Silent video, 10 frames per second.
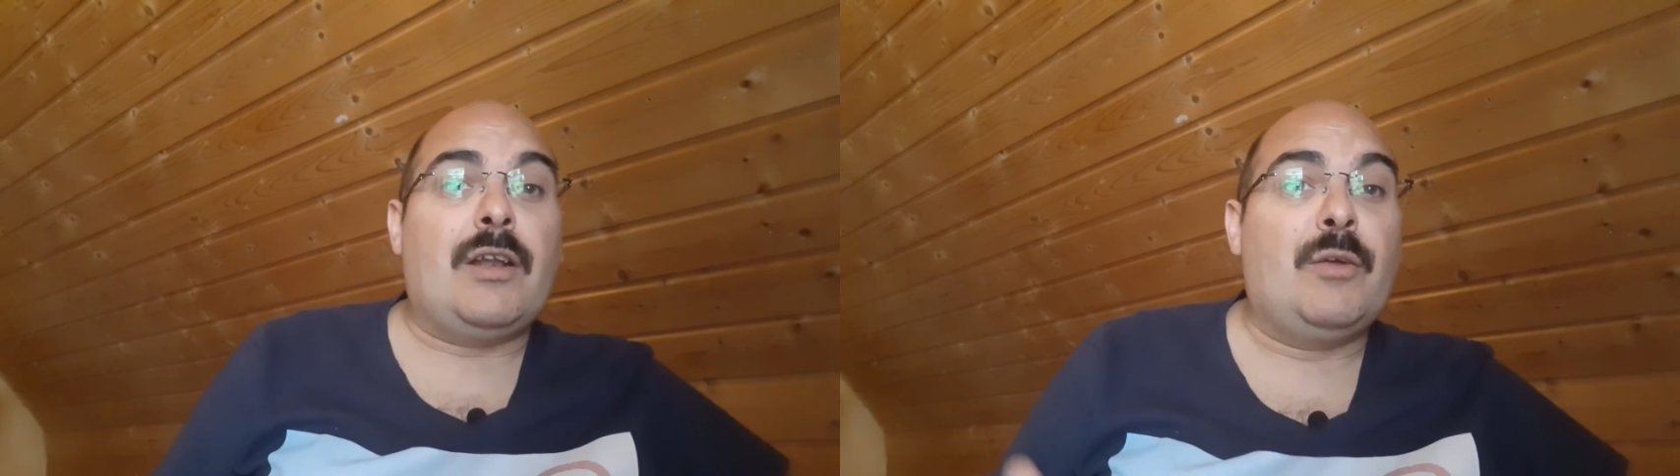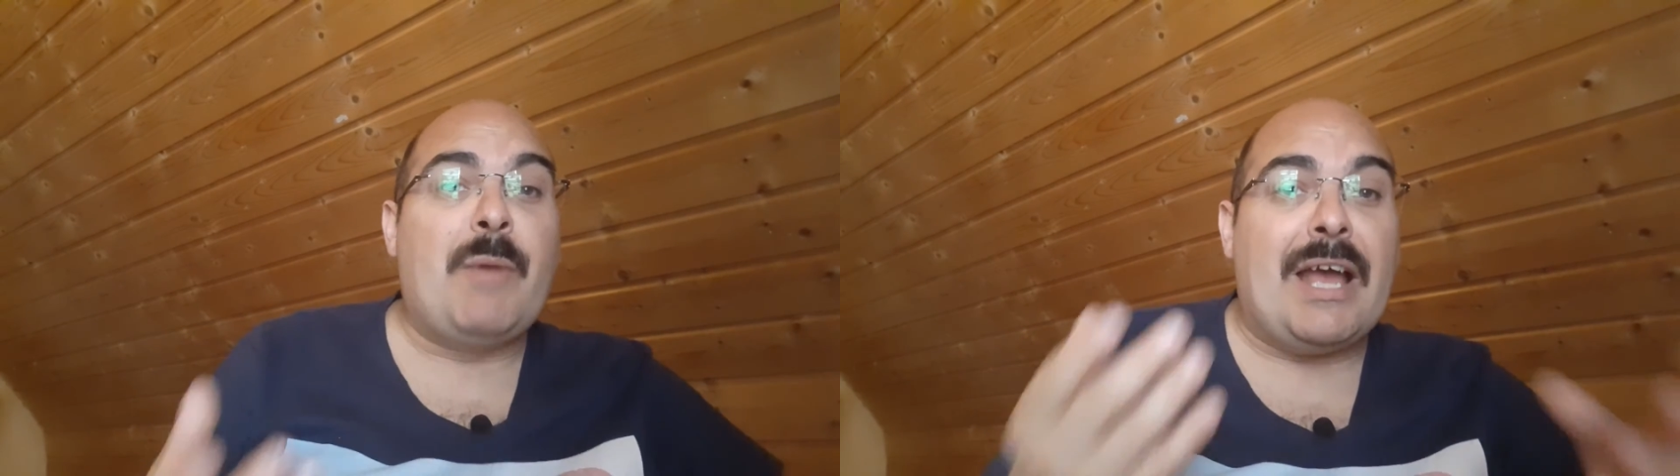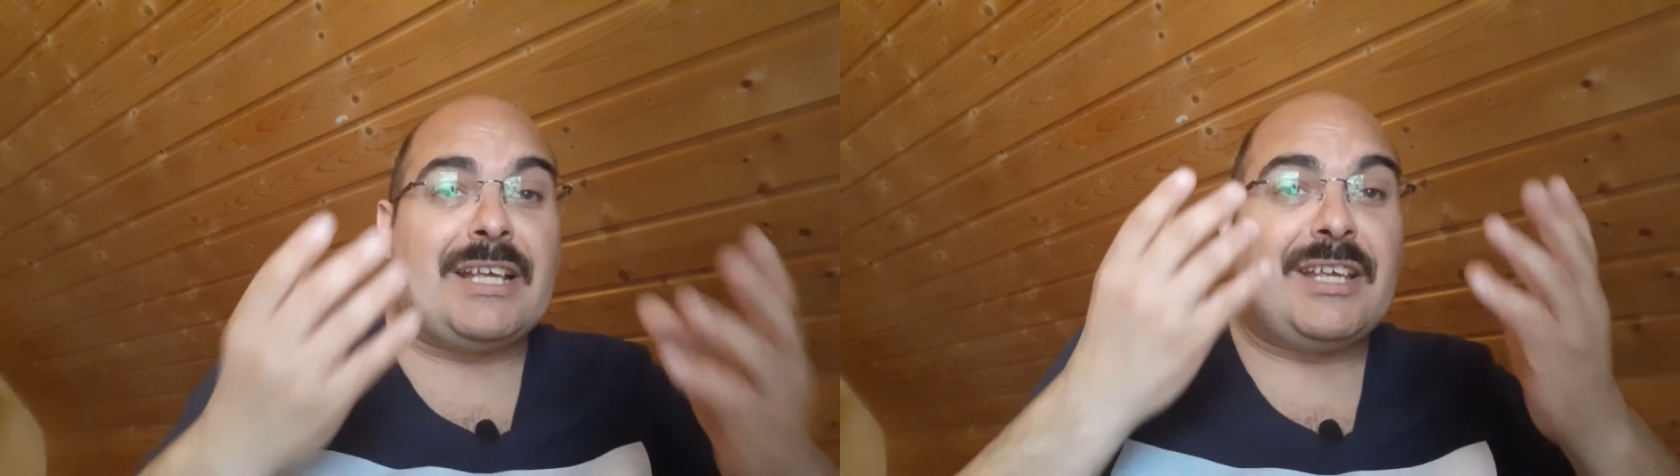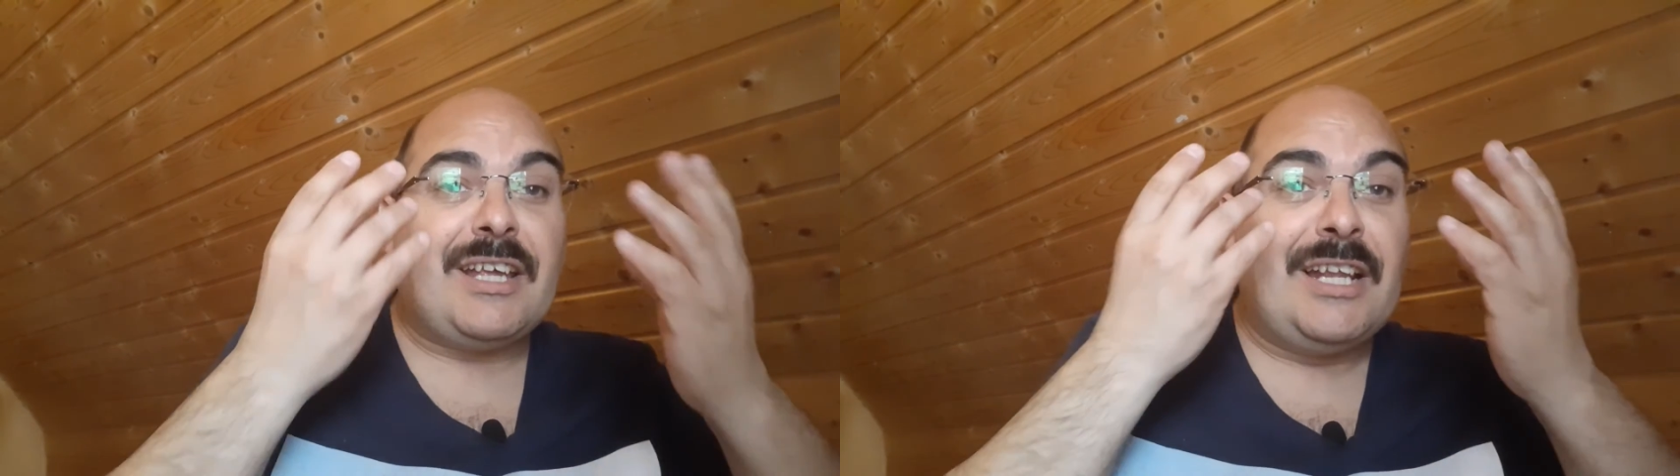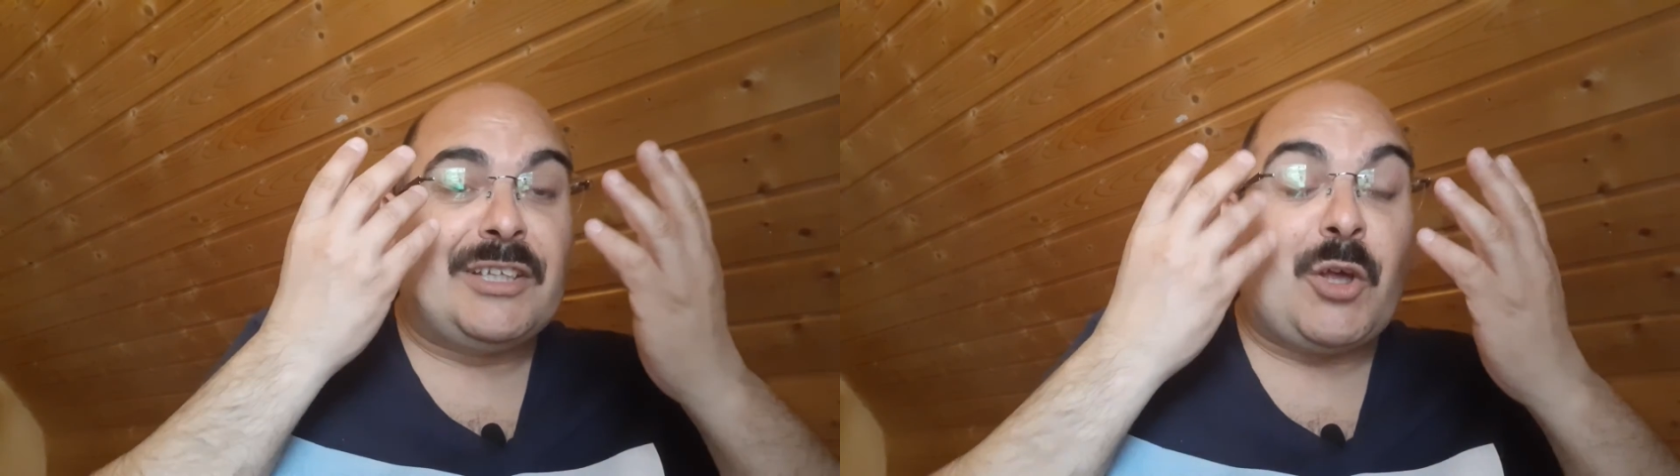Le mec,
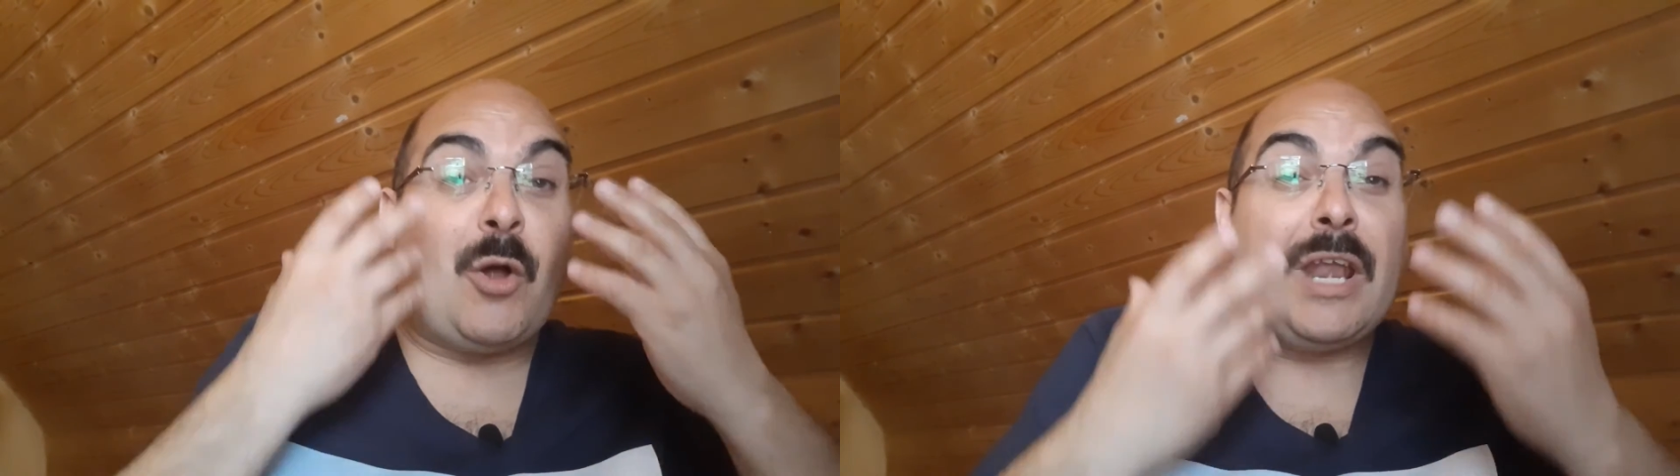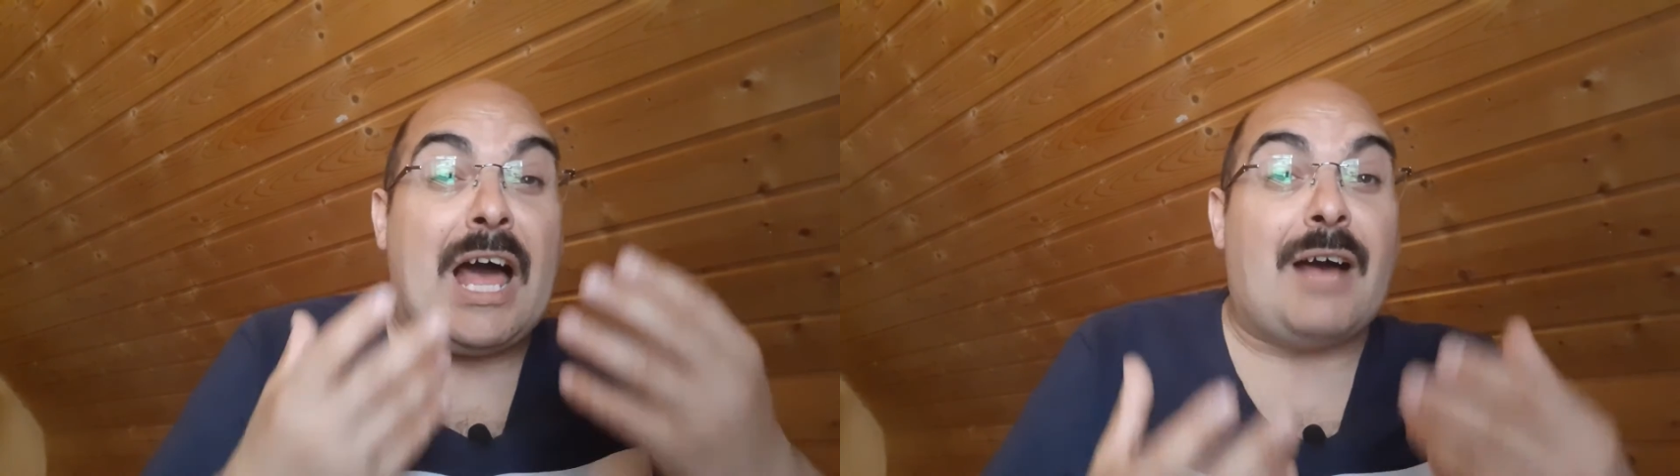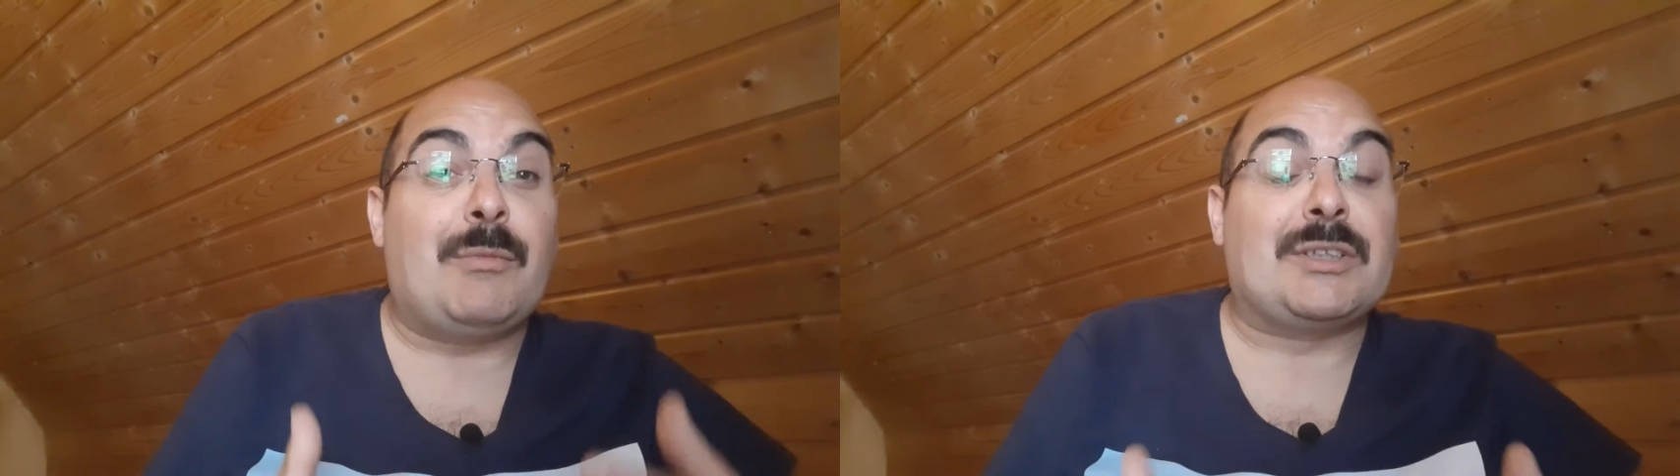il était en larmes,